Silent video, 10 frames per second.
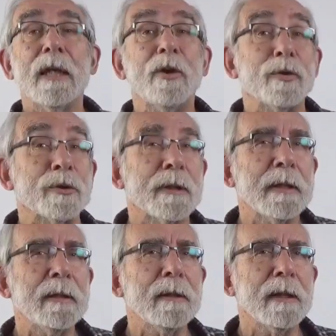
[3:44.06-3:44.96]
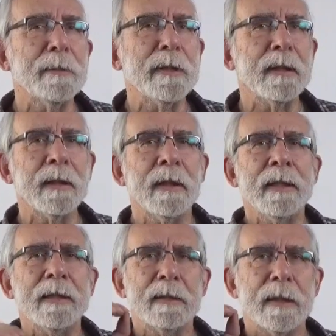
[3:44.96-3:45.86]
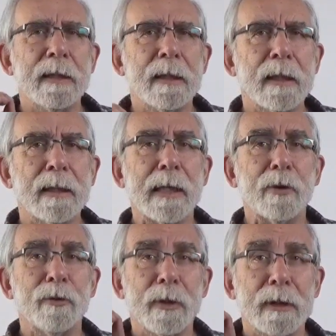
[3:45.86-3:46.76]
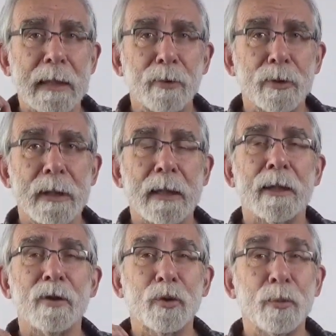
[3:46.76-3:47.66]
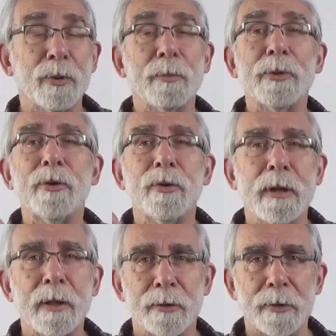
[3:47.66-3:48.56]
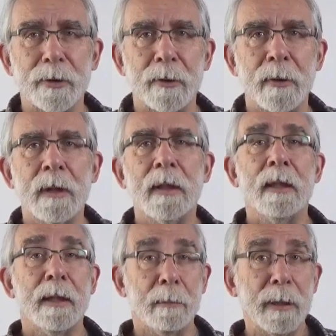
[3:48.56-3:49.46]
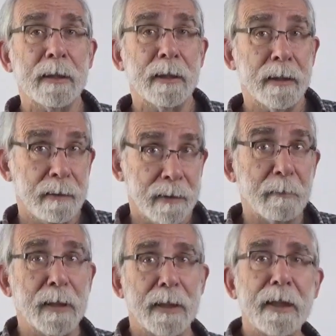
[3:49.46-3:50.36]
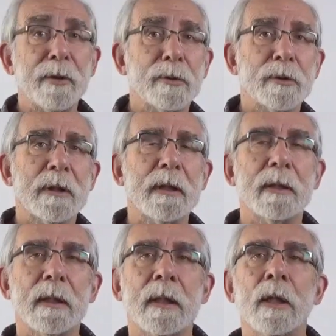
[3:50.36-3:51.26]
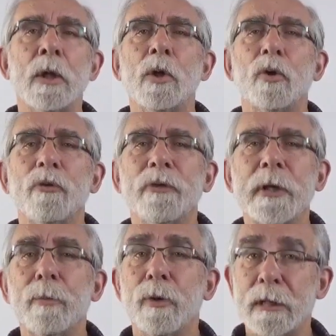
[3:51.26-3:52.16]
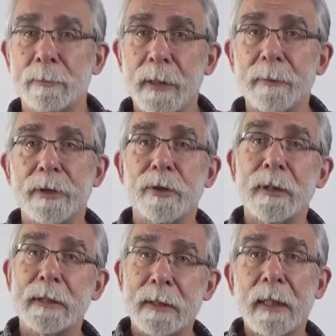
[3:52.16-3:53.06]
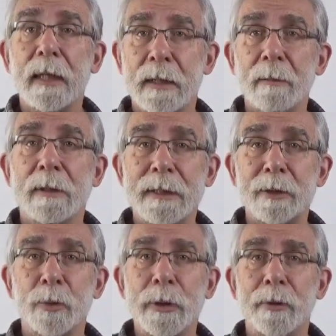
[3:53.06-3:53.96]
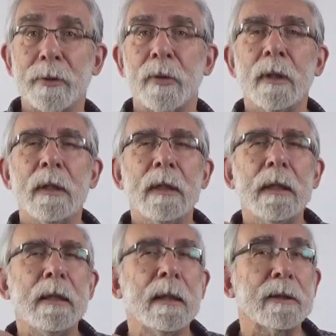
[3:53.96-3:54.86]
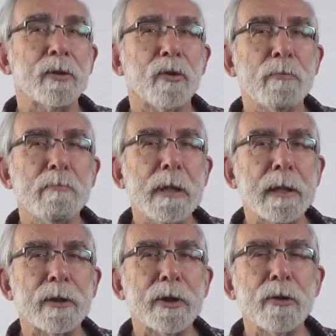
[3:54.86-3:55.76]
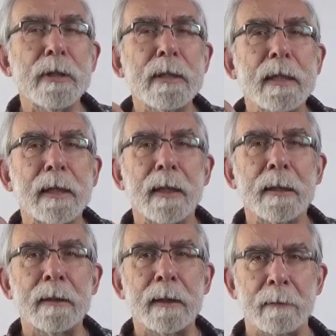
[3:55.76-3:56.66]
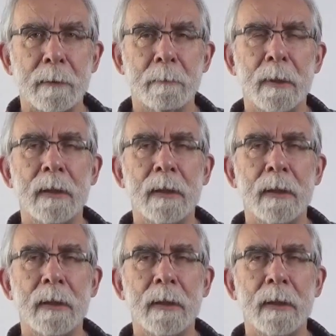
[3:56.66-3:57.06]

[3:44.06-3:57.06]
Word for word: Inconscientemente se encargaron de sabotear su propio negocio. El padre, de manera inconsciente, confirmó las previsiones negativas de su hijo y las convirtió en realidad.